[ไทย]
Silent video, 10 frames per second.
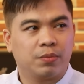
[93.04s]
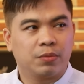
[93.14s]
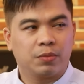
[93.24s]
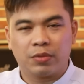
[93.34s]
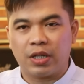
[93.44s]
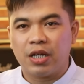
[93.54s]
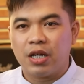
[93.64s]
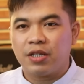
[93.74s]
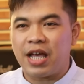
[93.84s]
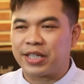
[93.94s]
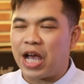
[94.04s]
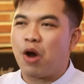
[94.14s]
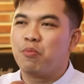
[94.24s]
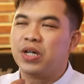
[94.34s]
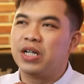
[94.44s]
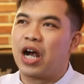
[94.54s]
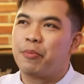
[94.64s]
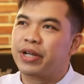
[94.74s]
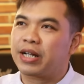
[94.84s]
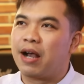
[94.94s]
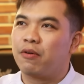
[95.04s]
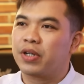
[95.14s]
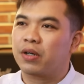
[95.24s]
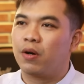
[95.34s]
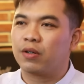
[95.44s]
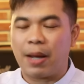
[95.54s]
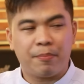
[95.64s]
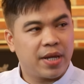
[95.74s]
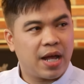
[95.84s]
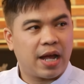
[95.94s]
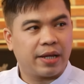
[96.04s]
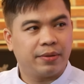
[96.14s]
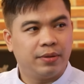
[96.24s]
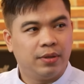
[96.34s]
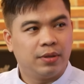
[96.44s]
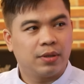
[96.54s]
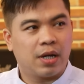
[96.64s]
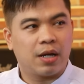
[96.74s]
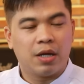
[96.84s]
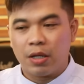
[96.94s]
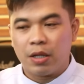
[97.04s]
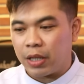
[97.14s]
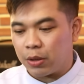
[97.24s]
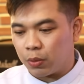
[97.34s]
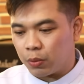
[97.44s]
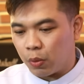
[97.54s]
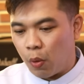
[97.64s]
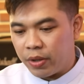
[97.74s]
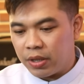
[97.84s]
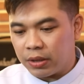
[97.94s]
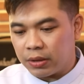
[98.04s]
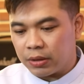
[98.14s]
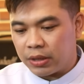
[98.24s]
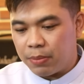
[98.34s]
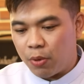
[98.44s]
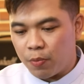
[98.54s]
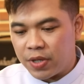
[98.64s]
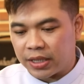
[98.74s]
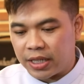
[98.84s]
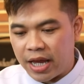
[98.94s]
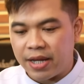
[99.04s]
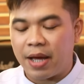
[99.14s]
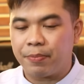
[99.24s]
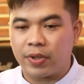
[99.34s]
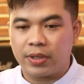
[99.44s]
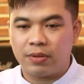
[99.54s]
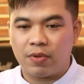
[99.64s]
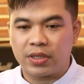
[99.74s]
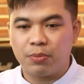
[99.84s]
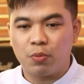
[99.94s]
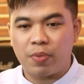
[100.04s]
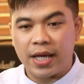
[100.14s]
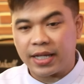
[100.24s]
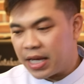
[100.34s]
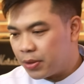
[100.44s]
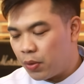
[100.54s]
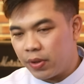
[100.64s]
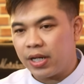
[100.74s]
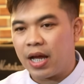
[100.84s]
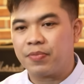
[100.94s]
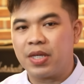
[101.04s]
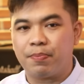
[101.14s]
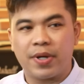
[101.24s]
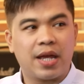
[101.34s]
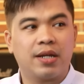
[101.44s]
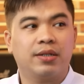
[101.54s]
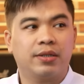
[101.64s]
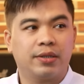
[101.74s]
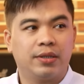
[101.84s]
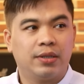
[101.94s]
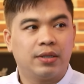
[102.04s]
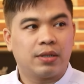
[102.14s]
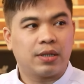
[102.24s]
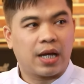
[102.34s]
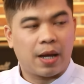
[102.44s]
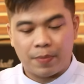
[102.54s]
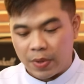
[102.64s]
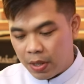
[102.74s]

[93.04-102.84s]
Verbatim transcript: ใช่มันอยากจะเอามือเข้าไปเกาในคอทำไม่ได้ใช่แต่ตัวหนึ่งที่ผมอยากจะแนะนำก็คือว่าสมุนไพรใกล้ตัวเนี่ยครับหยิบมาได้เลยอะไรครับอาจารย์